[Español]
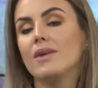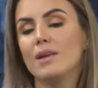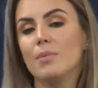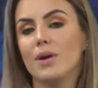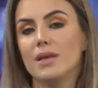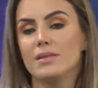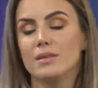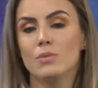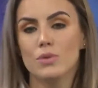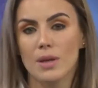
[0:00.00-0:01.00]
a poder
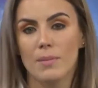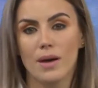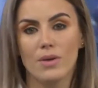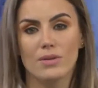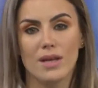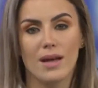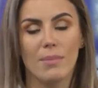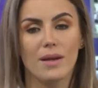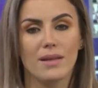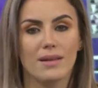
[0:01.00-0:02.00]
hacerse muchas más cosas a
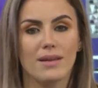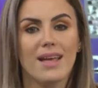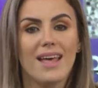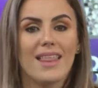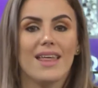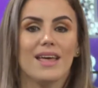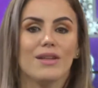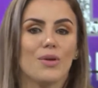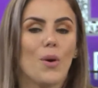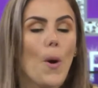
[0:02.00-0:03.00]
partir de
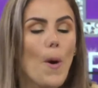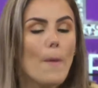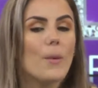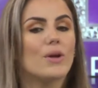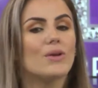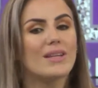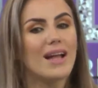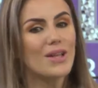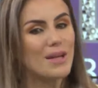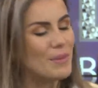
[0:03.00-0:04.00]
esto. Bueno, y
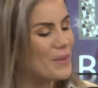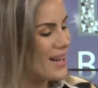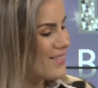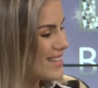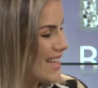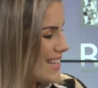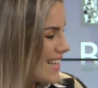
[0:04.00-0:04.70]
nuestra otra mujer brillante